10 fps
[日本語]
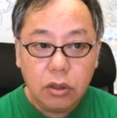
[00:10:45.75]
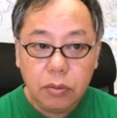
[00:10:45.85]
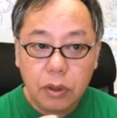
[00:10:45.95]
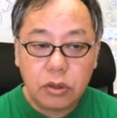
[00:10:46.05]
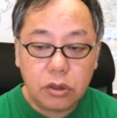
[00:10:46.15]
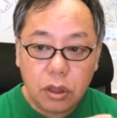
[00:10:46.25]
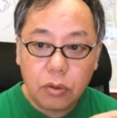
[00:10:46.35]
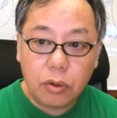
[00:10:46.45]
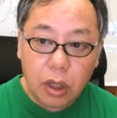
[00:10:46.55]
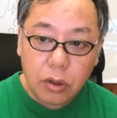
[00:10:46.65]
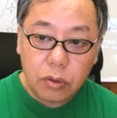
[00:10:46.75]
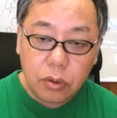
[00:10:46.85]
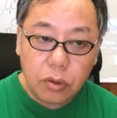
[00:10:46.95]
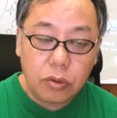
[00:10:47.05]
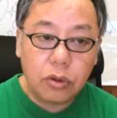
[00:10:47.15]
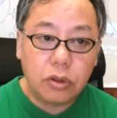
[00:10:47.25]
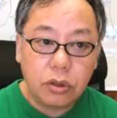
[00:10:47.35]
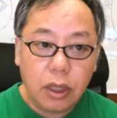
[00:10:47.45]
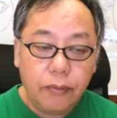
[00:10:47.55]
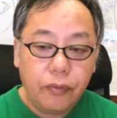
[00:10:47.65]
区別して捉えるっていうことで
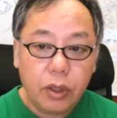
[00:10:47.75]
すね。